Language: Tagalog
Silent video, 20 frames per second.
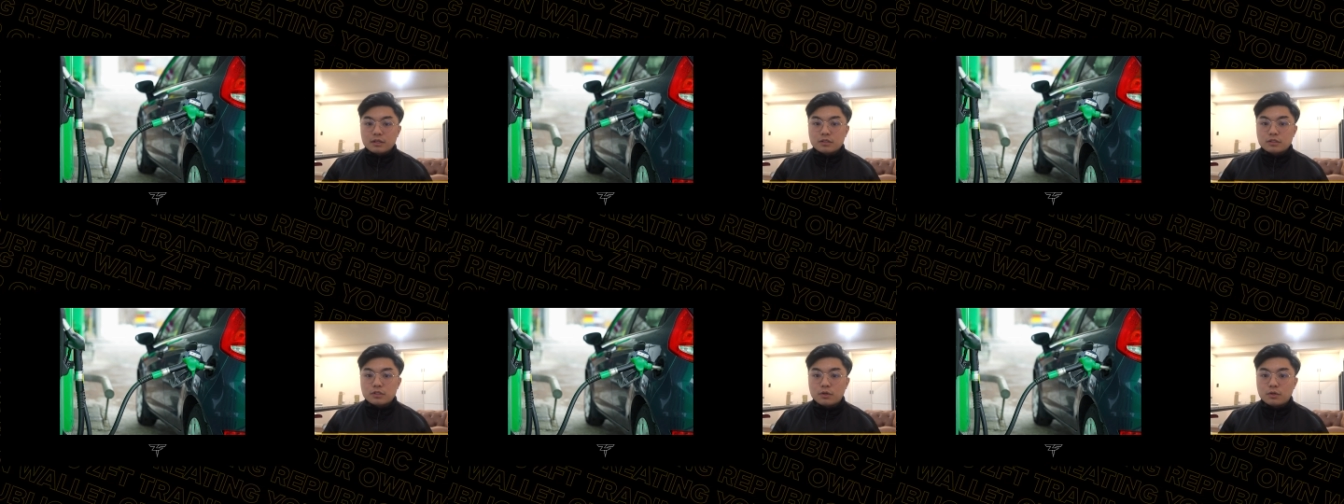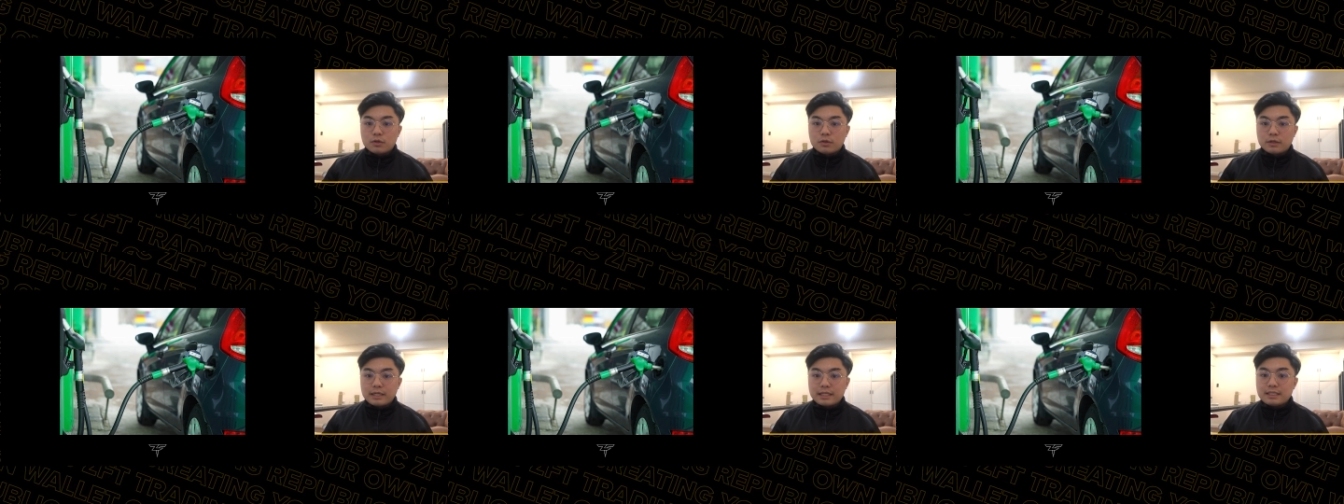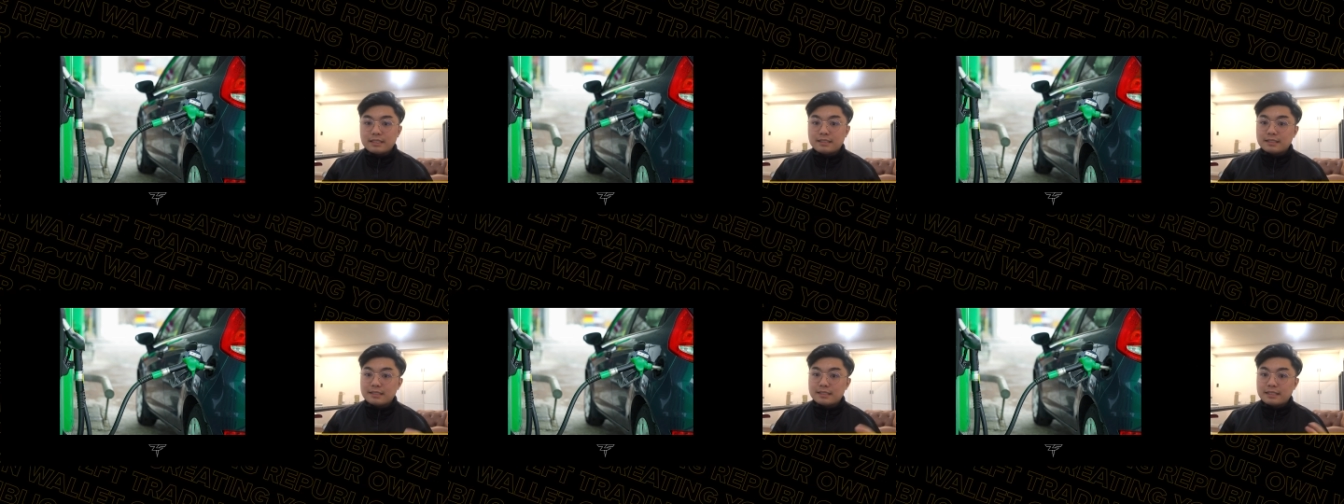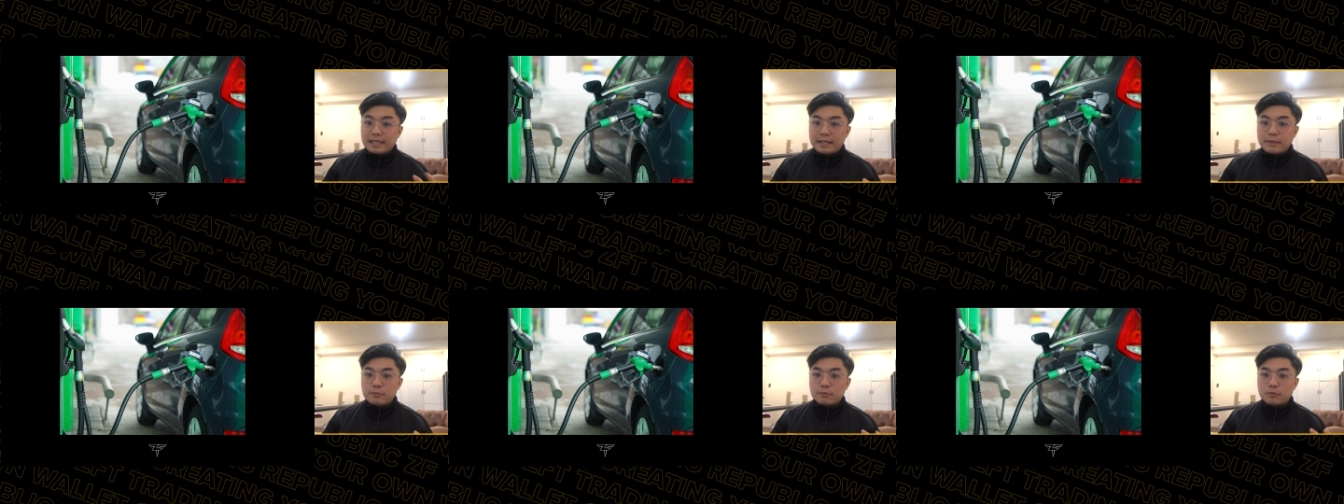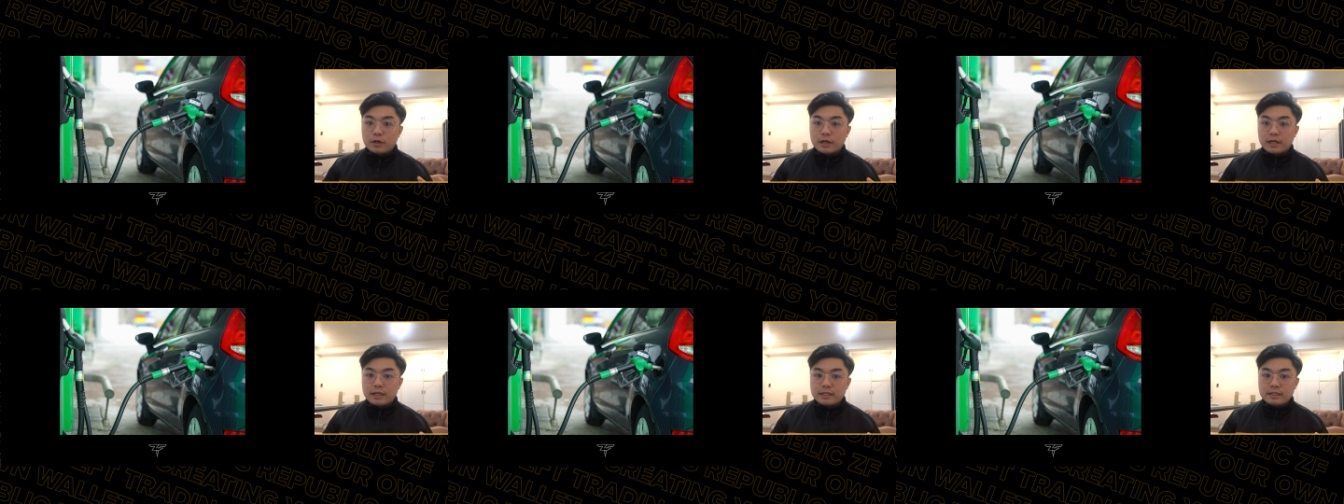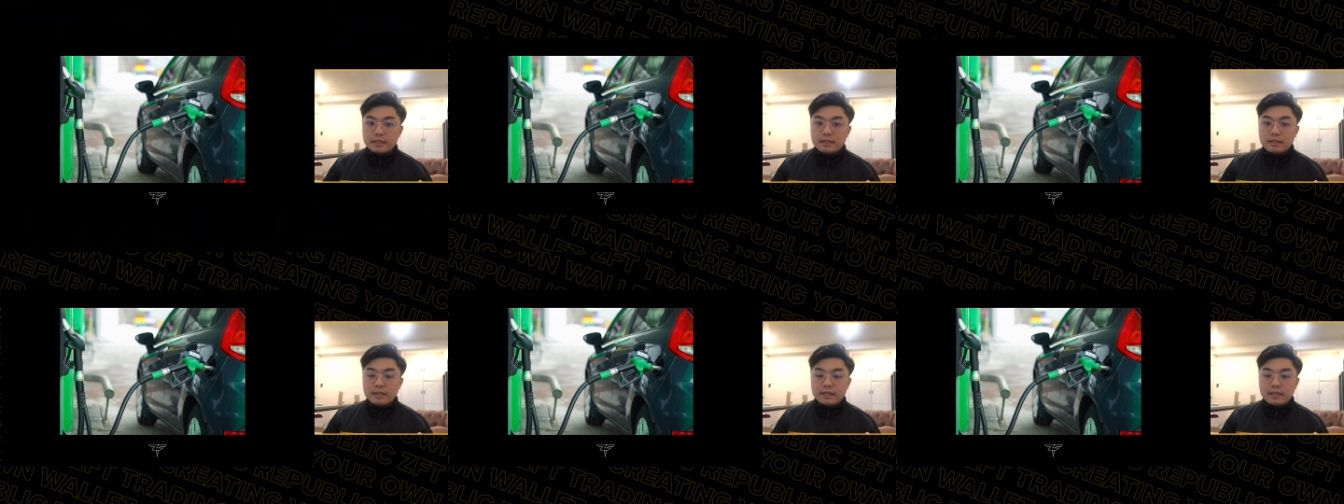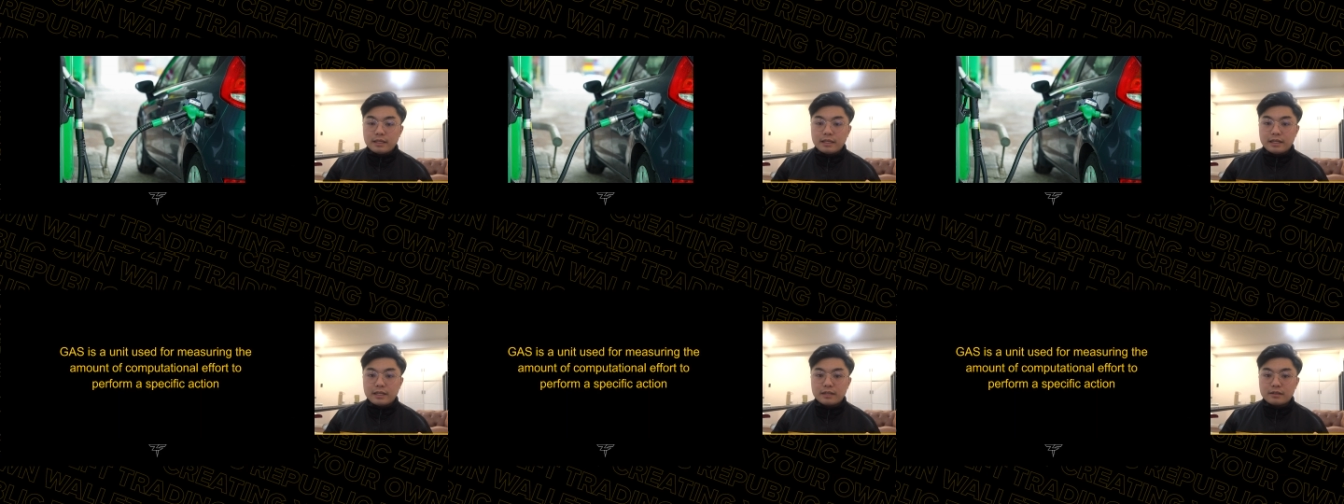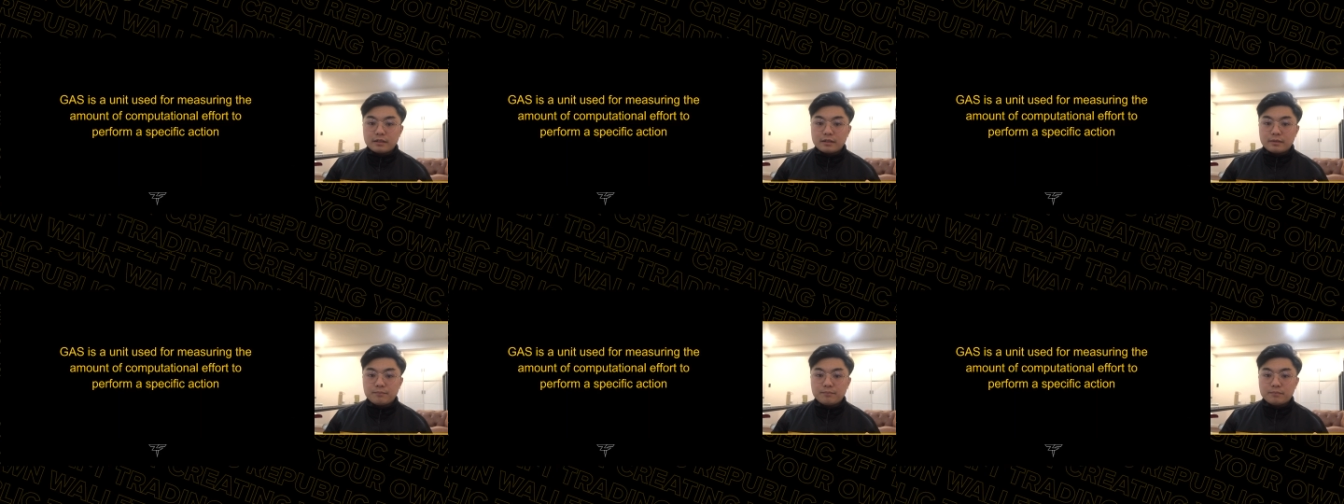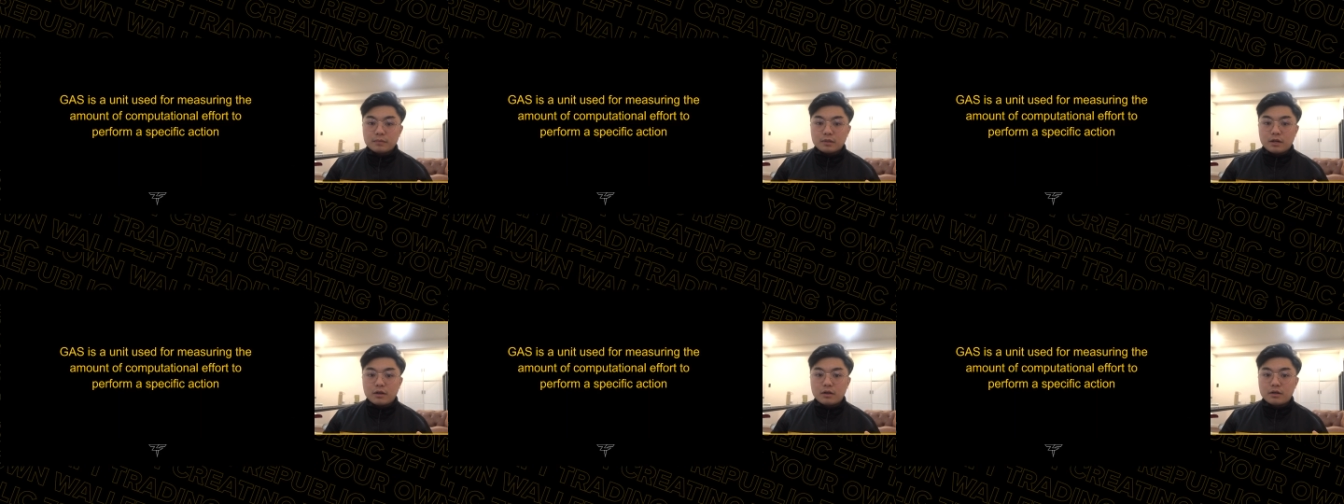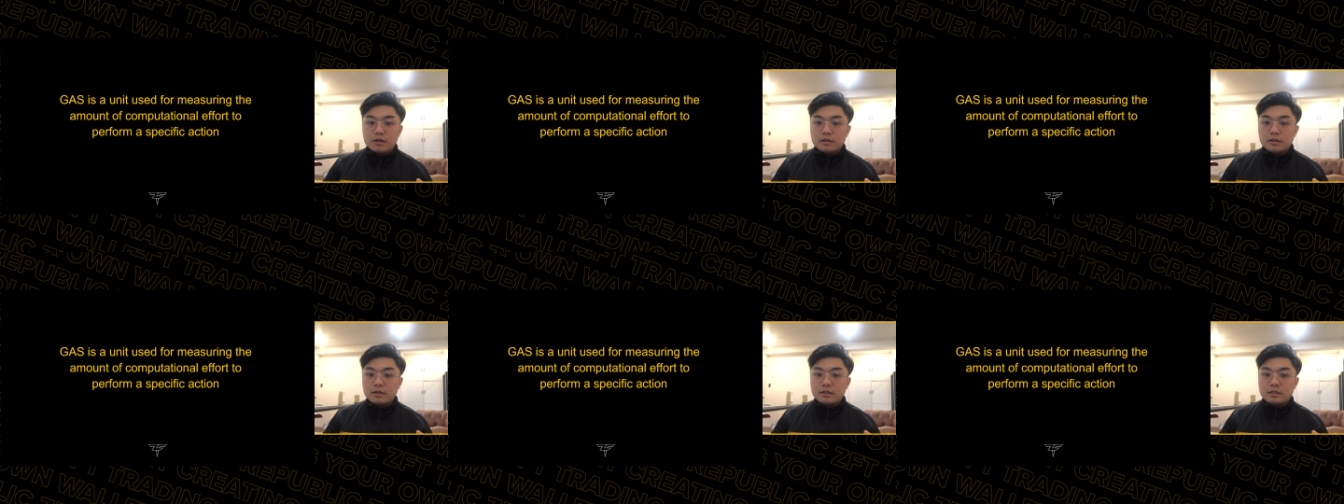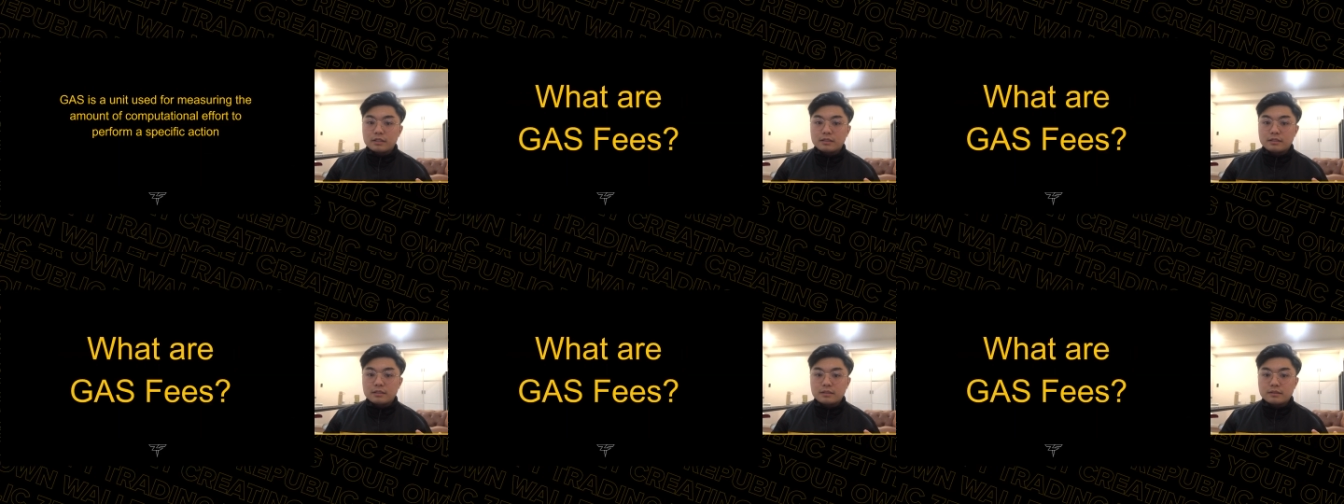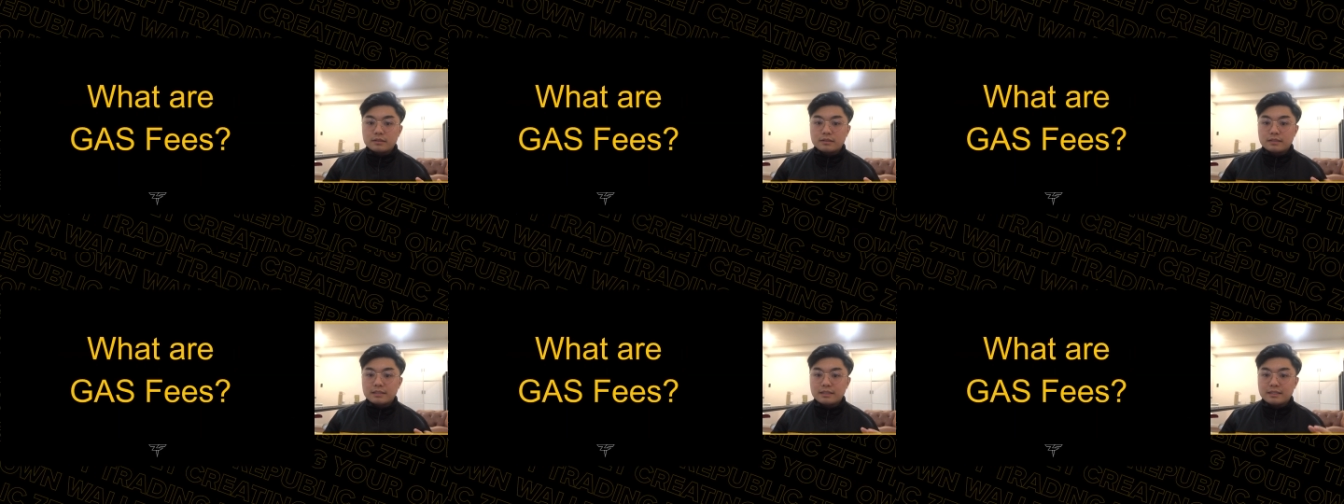So it's the same one here on